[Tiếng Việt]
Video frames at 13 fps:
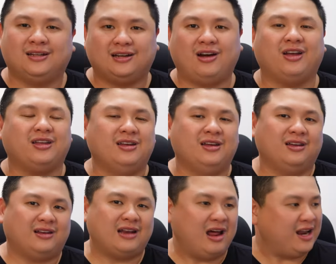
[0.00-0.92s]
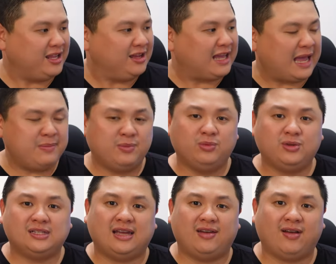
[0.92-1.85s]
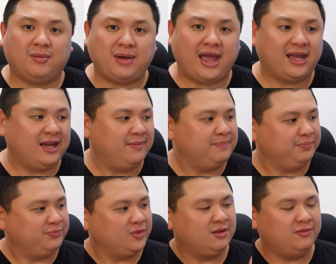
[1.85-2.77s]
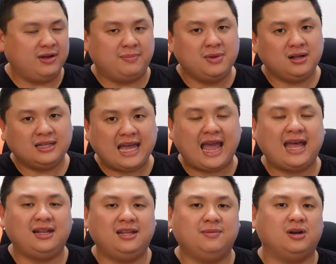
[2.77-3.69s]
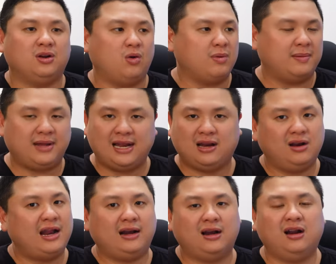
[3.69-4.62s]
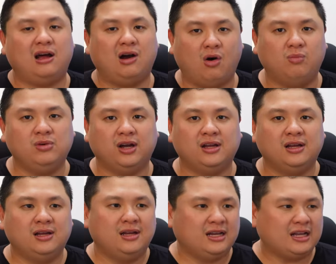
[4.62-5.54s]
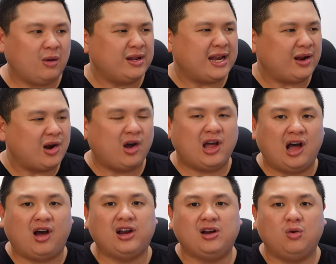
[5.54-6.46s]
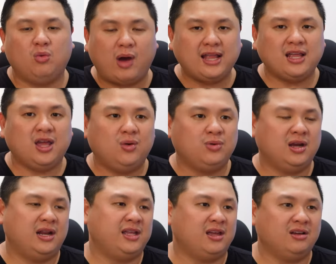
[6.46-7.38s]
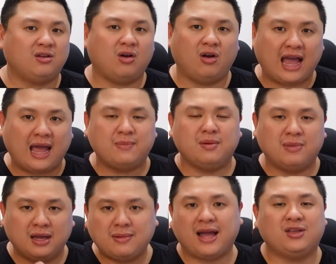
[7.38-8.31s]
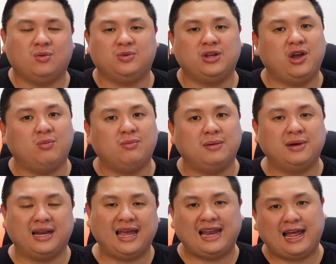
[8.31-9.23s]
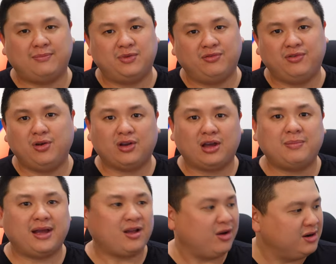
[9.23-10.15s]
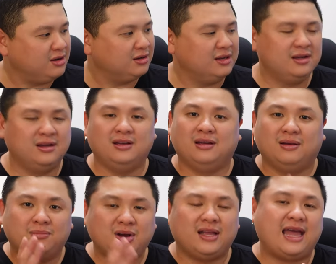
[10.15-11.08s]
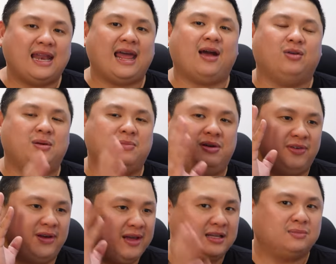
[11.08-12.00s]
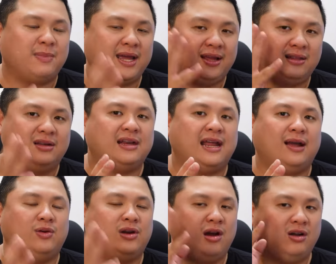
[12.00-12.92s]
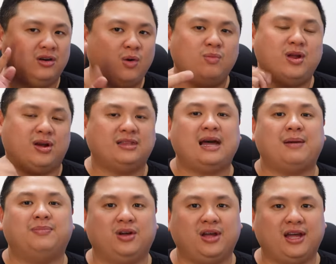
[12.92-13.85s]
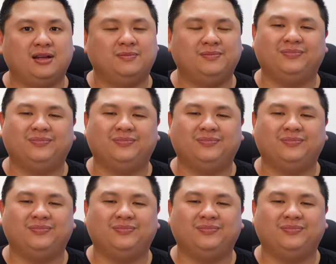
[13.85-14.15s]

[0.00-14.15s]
rồi đó là những cái mình muốn chia sẻ với các bạn ha về mức giá thì mình cũng cảm thấy là nó đang rất là ổn rồi không thể nào đòi hỏi nó quá nhiều như là những con hai mươi mấy ba chục triệu mà mình hay làm review cho các bạn coi được mức giá nào thì mình phải expect cái tính năng của nó đúng theo cái tầm thôi ha